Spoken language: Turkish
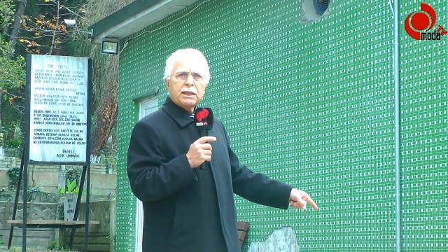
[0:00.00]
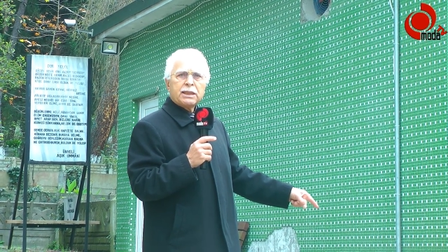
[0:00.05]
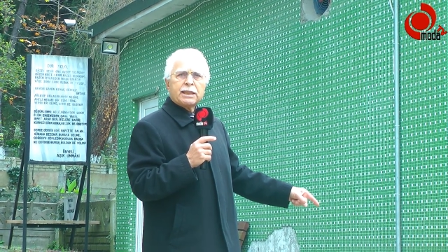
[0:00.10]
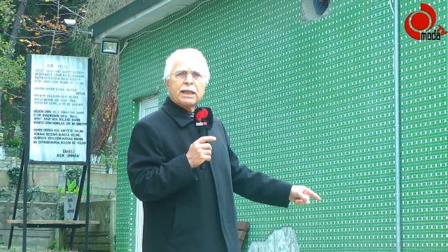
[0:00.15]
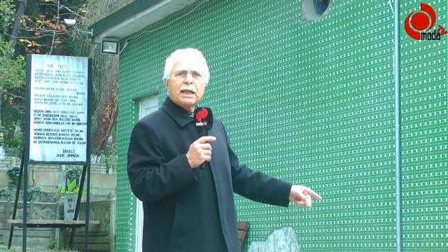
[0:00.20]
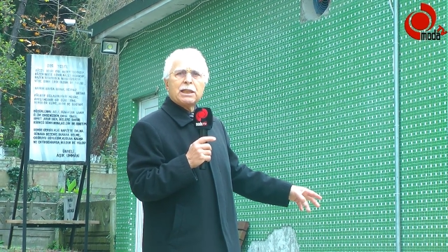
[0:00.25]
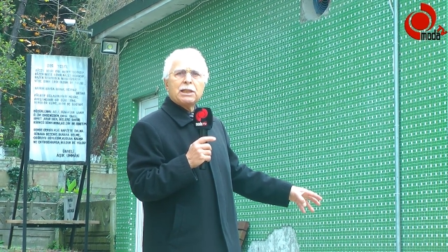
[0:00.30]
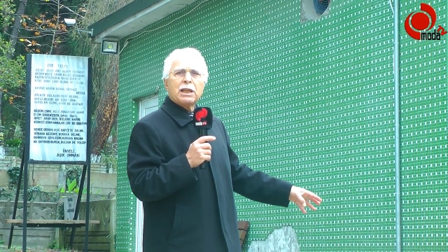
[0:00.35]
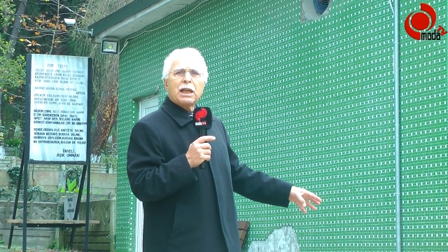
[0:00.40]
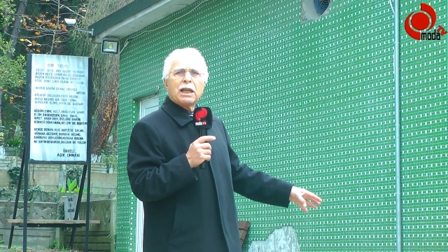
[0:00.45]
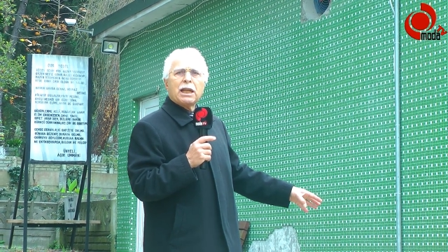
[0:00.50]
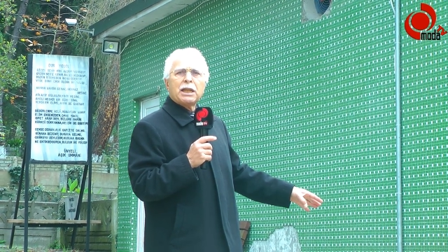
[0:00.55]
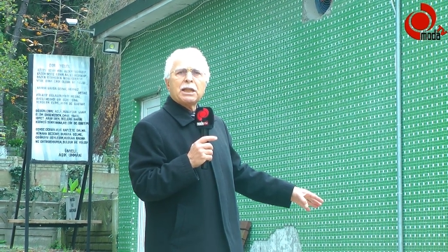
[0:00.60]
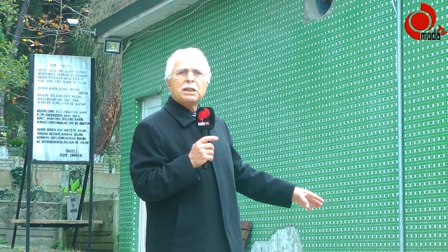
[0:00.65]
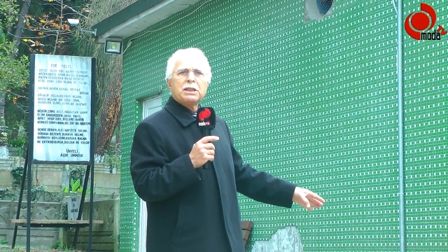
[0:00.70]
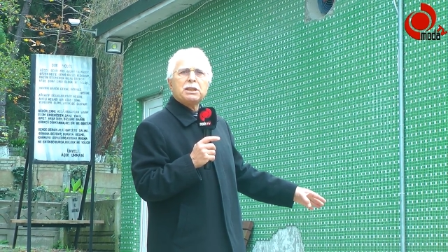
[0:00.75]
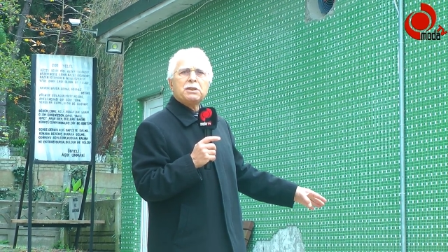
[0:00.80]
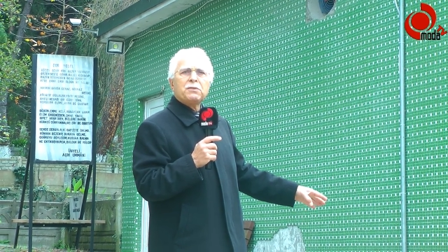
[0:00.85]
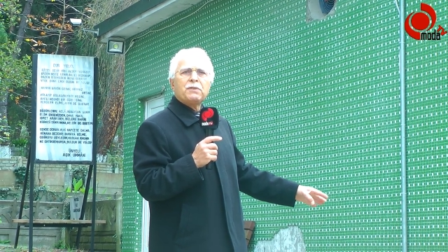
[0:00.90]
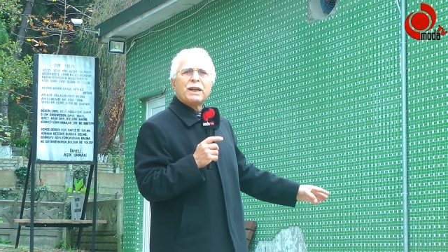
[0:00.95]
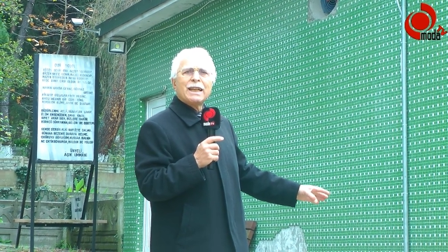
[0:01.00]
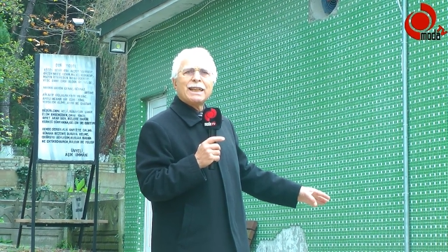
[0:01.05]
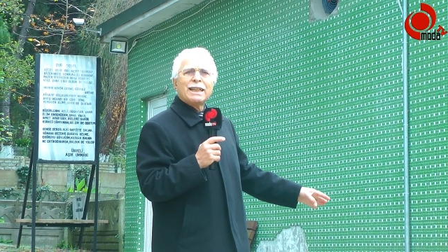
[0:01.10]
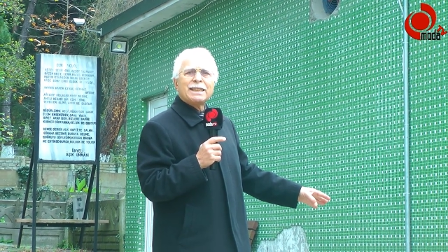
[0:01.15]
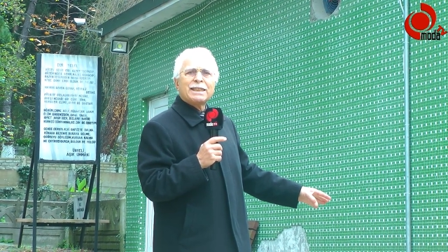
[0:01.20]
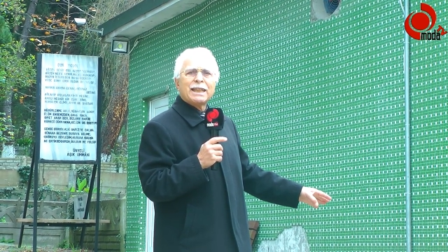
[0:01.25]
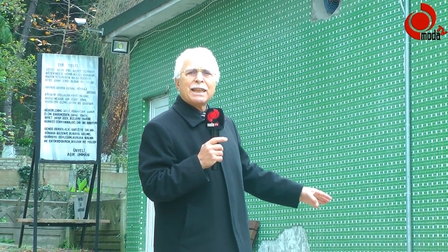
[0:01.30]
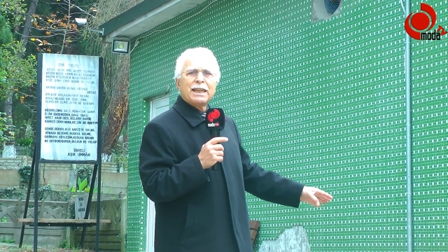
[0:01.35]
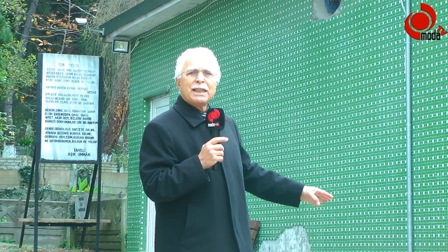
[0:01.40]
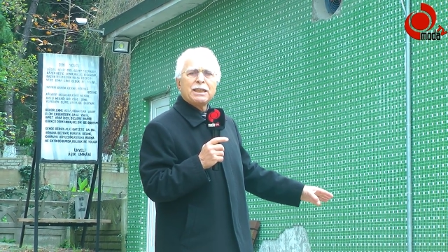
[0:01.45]
kendilerinin
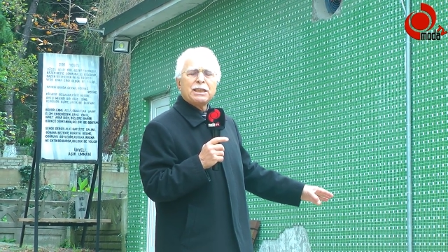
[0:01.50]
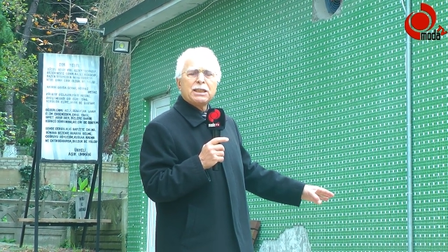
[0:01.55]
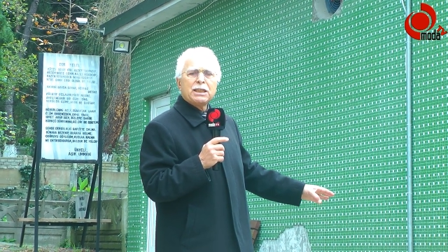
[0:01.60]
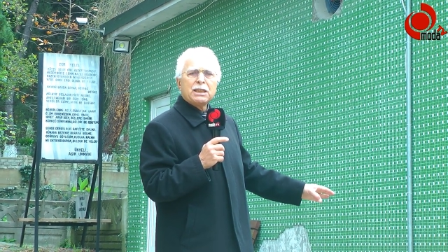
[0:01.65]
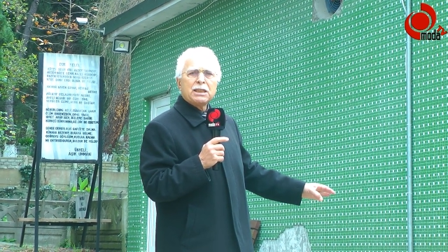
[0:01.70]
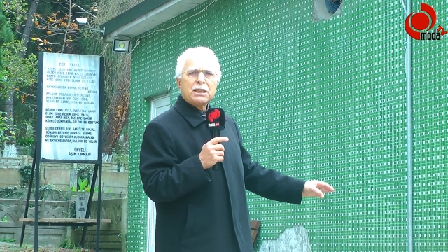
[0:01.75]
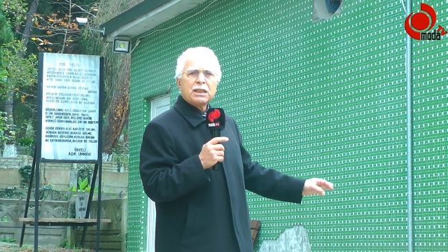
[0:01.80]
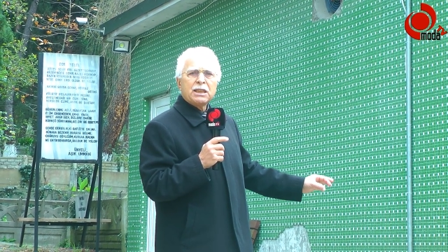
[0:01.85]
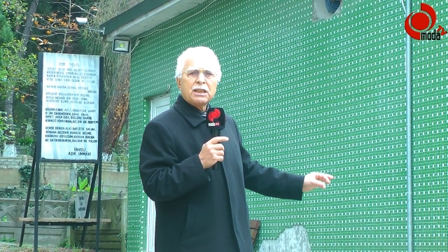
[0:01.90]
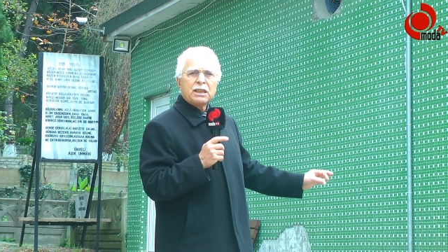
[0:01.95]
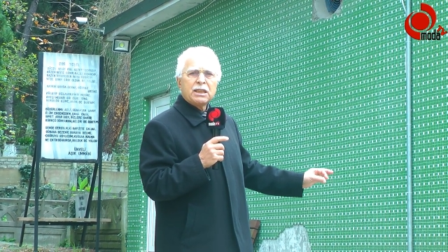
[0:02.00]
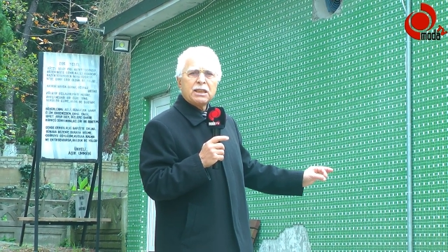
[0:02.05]
vereceğini